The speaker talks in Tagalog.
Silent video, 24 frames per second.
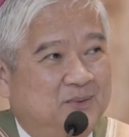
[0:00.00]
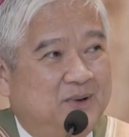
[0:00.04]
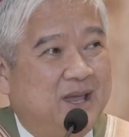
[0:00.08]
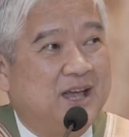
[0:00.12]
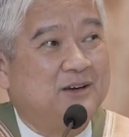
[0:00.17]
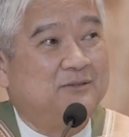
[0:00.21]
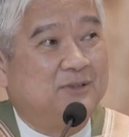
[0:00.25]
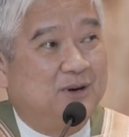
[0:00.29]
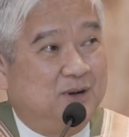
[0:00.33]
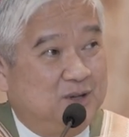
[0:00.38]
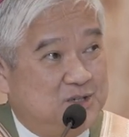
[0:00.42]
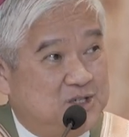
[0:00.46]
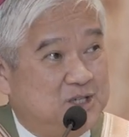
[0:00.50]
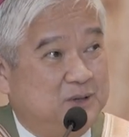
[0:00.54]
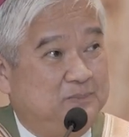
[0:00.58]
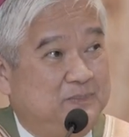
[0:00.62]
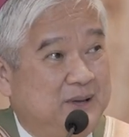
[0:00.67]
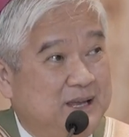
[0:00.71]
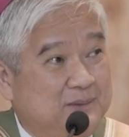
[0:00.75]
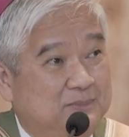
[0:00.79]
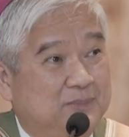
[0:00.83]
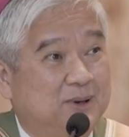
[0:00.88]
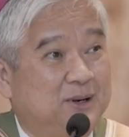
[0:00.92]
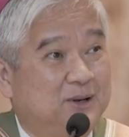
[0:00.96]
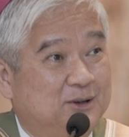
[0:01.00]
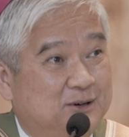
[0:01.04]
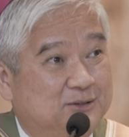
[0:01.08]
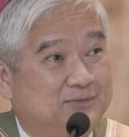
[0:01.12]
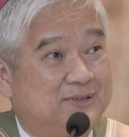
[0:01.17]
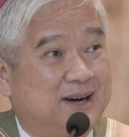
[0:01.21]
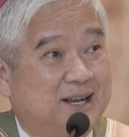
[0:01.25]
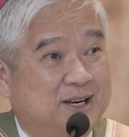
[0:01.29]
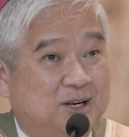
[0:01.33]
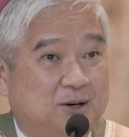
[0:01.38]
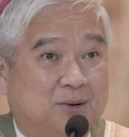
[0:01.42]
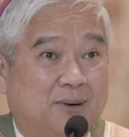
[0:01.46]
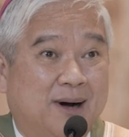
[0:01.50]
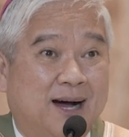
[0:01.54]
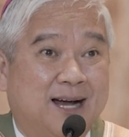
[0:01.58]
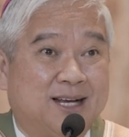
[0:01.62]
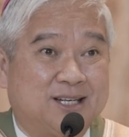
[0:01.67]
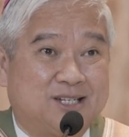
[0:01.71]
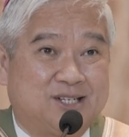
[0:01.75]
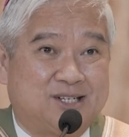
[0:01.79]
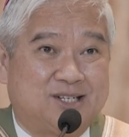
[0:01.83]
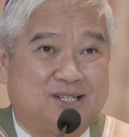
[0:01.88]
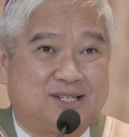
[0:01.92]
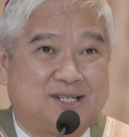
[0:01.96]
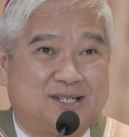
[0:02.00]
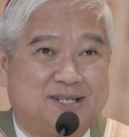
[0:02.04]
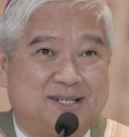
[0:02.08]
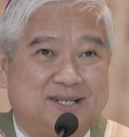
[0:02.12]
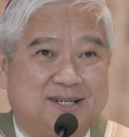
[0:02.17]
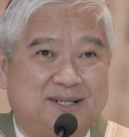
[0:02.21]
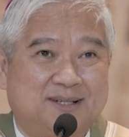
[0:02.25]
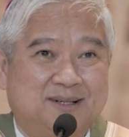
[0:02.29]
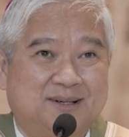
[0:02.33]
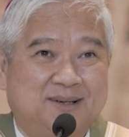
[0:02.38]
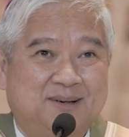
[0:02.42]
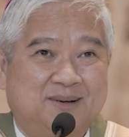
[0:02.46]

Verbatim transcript: we have also people who follow us.